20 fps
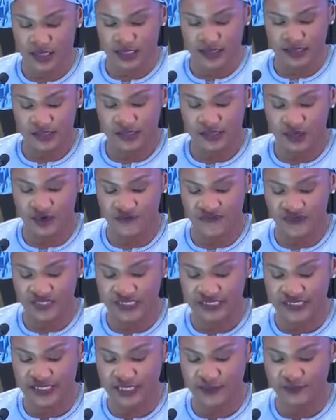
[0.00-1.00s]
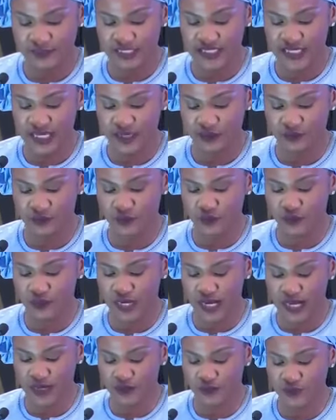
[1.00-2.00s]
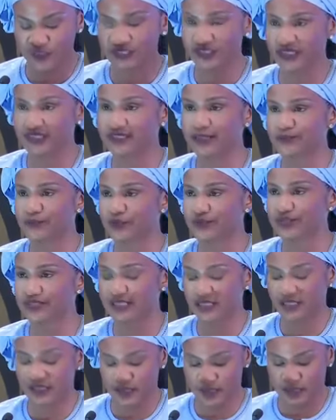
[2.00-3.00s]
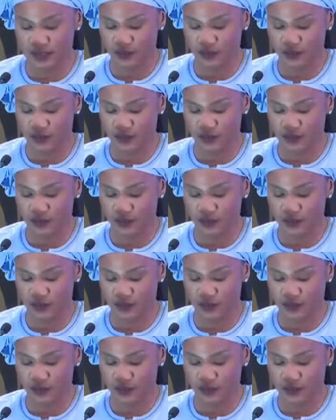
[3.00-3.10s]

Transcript: 125 milliards de dollars ont été dépensés